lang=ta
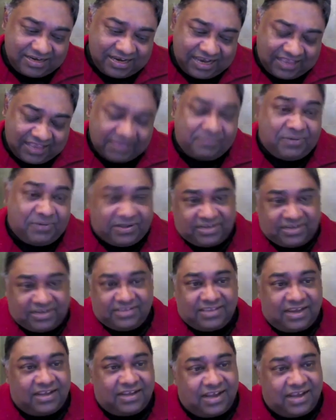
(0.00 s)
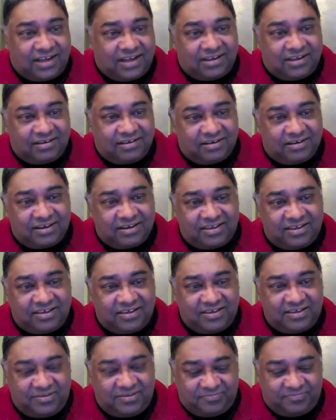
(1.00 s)
அதை பற்றி தான் நான்
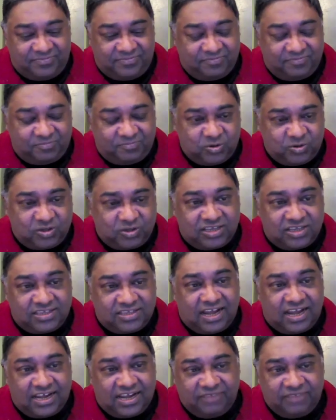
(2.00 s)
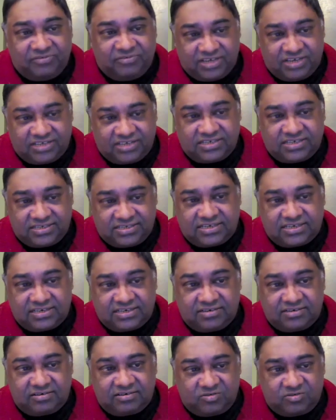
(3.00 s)
புத்தகத்தை அன்இவன் ஜஸ்டிஸ்
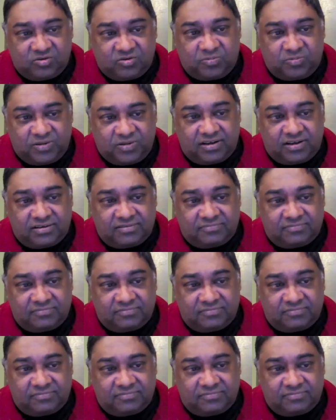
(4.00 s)
என்று கூப்பிட்டேன்